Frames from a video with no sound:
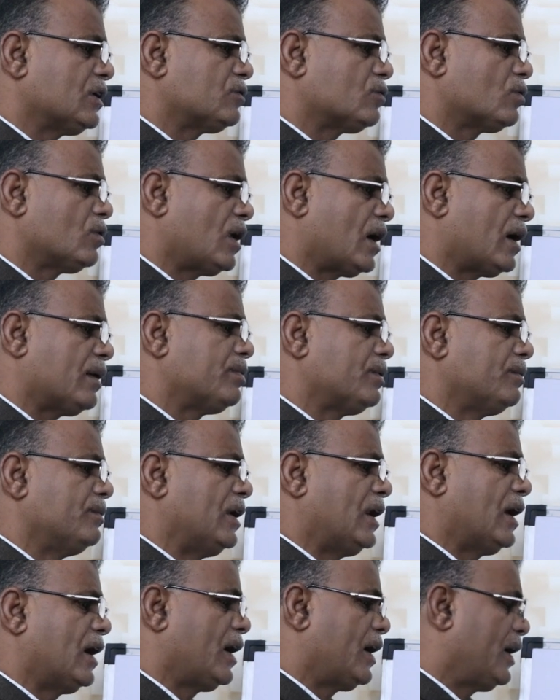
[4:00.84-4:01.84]
का जो लाभ
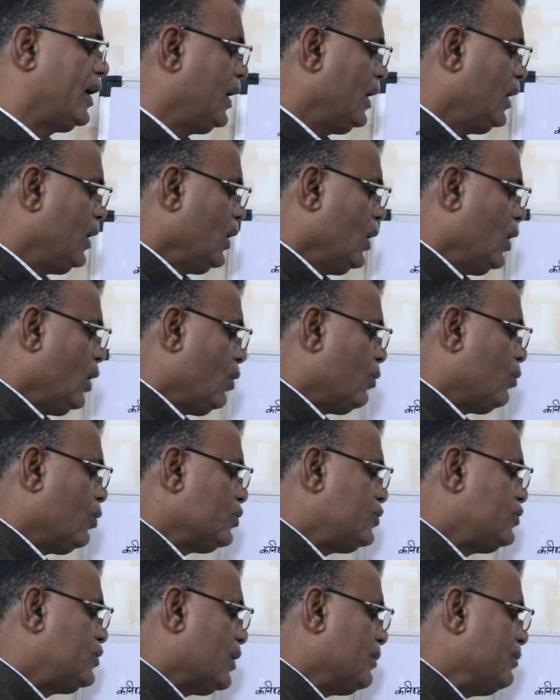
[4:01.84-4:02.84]
मिला है
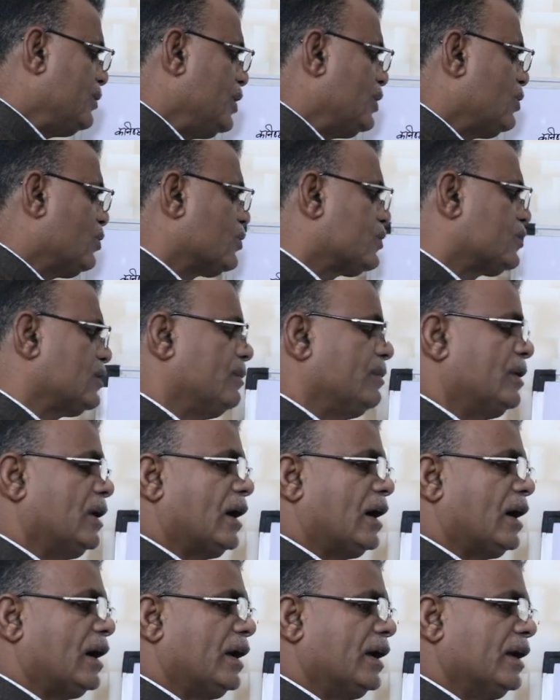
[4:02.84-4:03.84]
वो जमीनों से
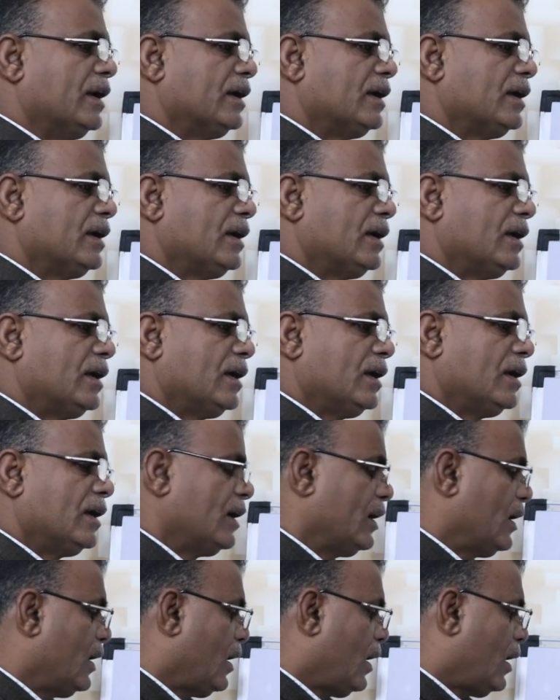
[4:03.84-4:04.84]
मिला है
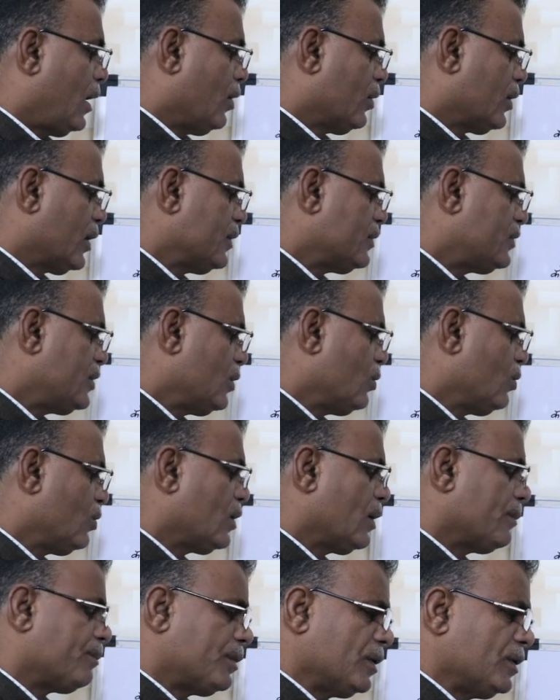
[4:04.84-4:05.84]
और ऐसे
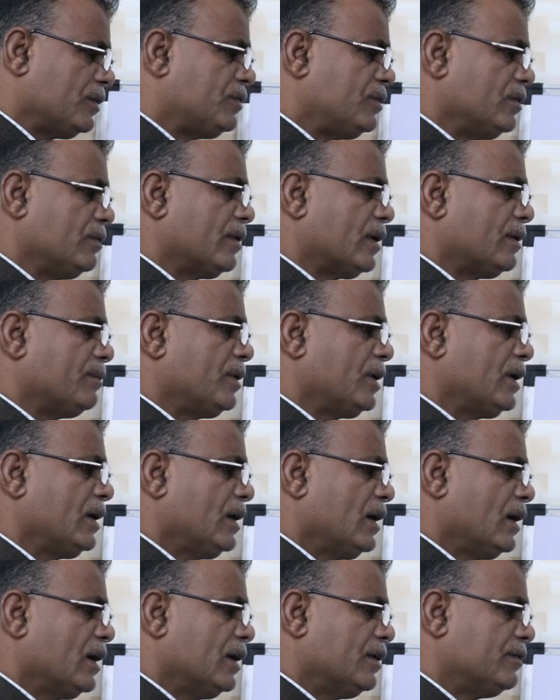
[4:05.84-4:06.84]
लोग अपने जीवन
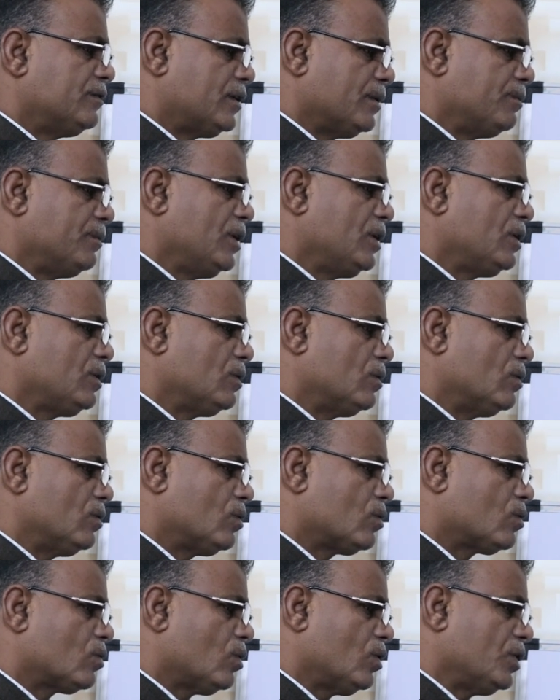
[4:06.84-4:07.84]
में जमीन
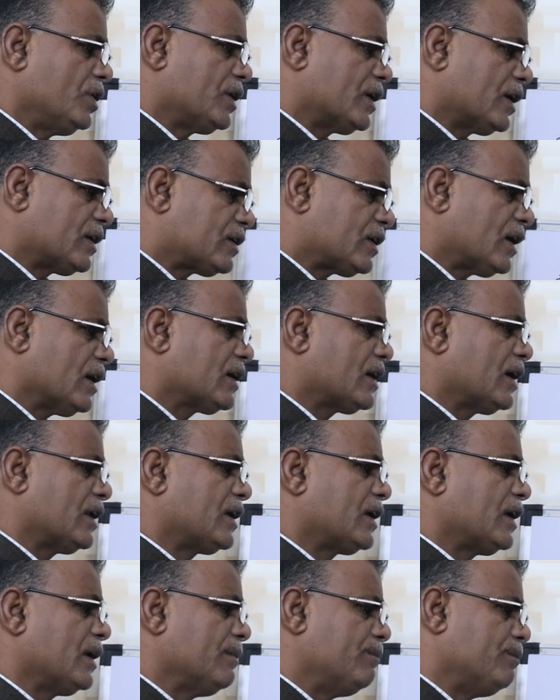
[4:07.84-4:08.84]
को इकट्ठा
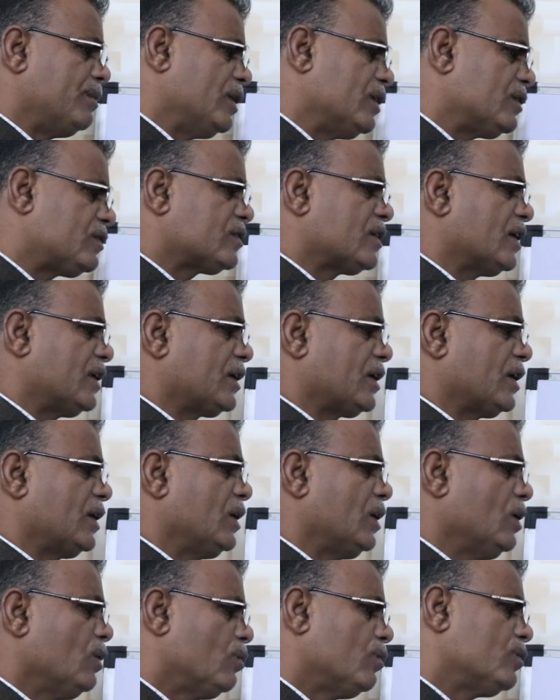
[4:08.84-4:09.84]
करके बेच
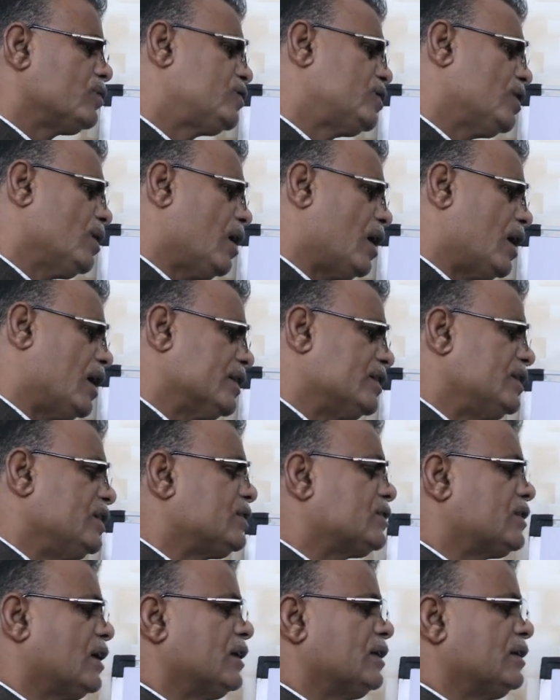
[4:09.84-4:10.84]
करके उससे
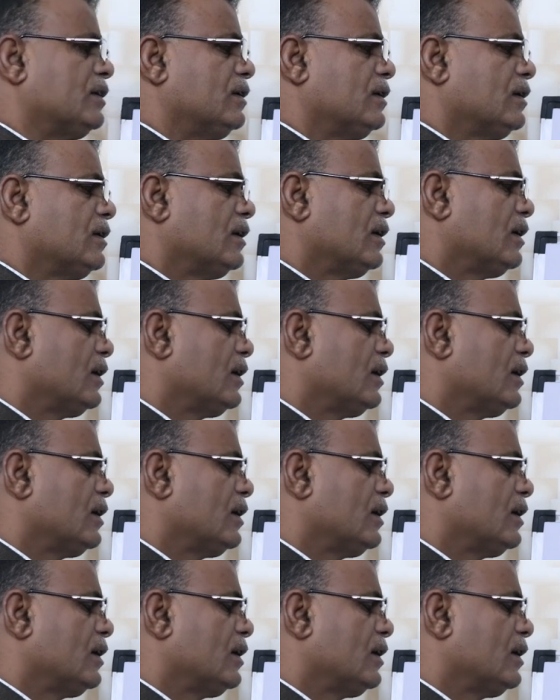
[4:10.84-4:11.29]
अधिक धन